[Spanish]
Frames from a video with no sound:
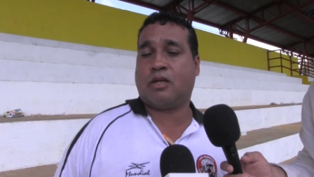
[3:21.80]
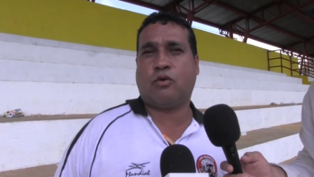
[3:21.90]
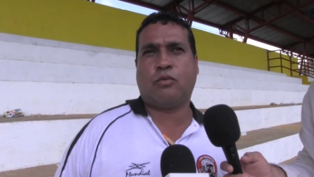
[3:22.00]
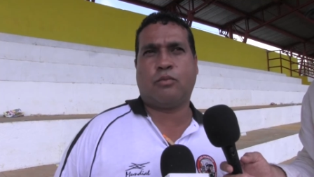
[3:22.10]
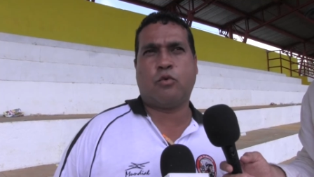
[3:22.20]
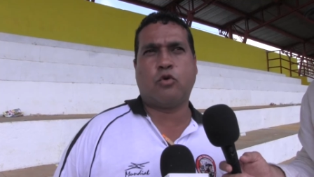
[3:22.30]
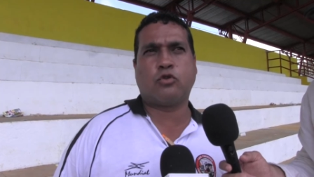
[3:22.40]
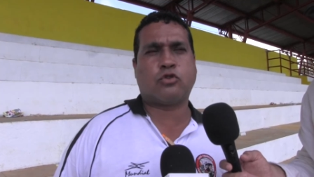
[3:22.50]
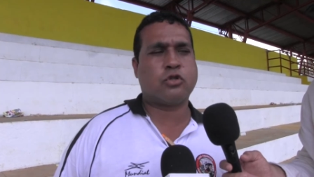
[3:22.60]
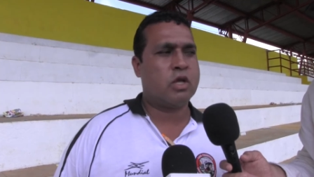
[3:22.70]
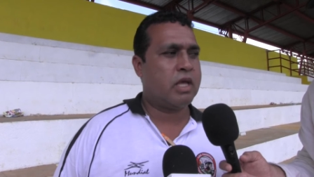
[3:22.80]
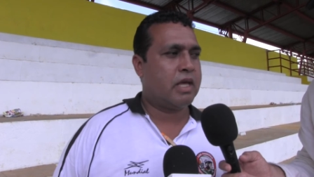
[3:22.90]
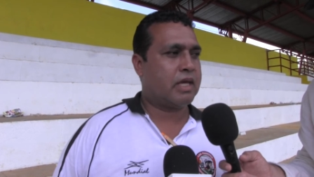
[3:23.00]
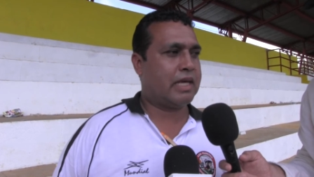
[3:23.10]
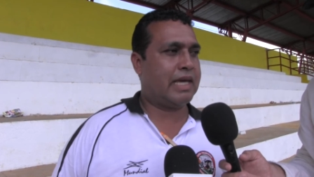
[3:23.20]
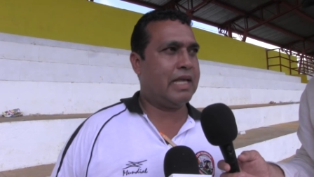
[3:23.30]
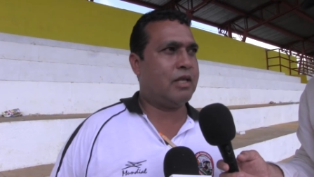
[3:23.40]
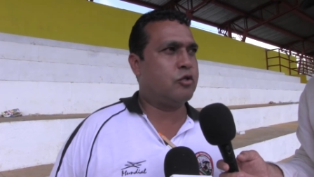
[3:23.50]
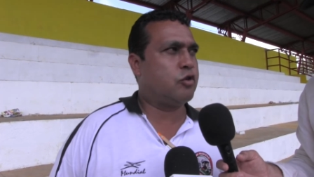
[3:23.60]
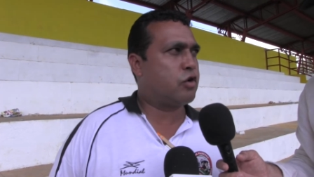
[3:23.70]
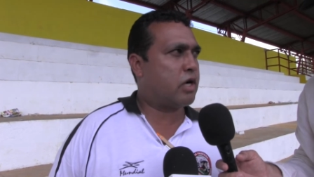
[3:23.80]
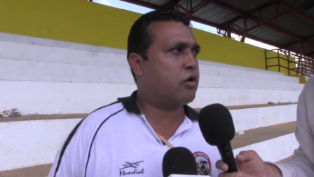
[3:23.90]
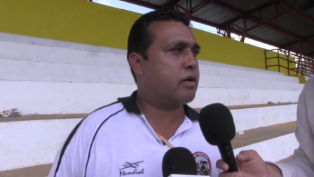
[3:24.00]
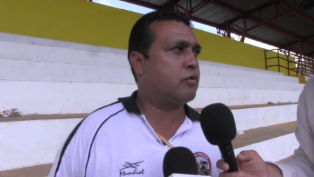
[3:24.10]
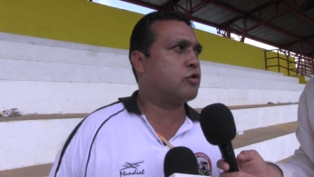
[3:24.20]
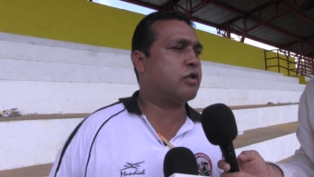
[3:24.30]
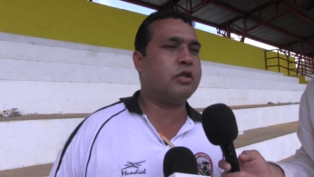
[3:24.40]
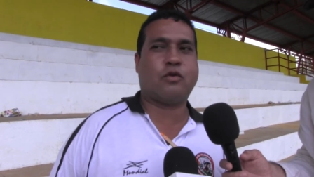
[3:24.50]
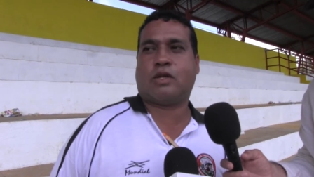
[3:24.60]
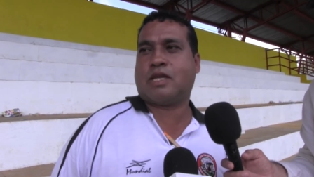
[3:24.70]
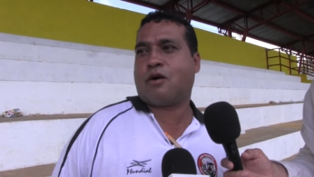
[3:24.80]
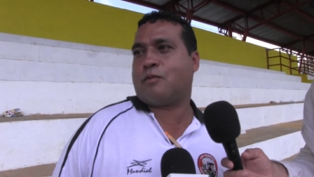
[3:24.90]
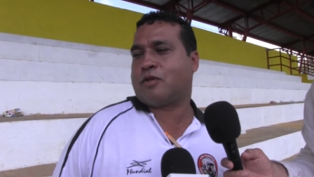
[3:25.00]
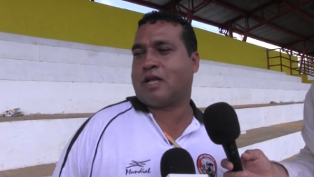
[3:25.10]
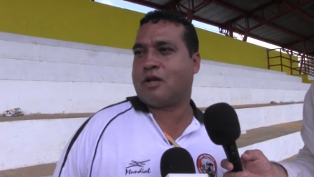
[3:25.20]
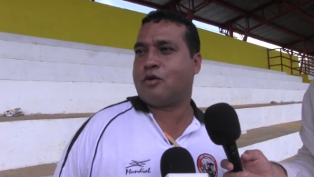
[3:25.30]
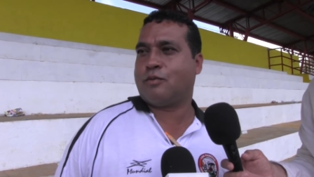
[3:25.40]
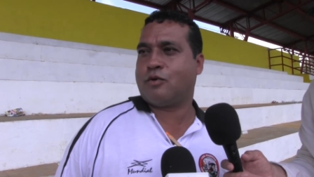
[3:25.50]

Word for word: en un bus, que yo creo que muchos niños no han llegado a montar en los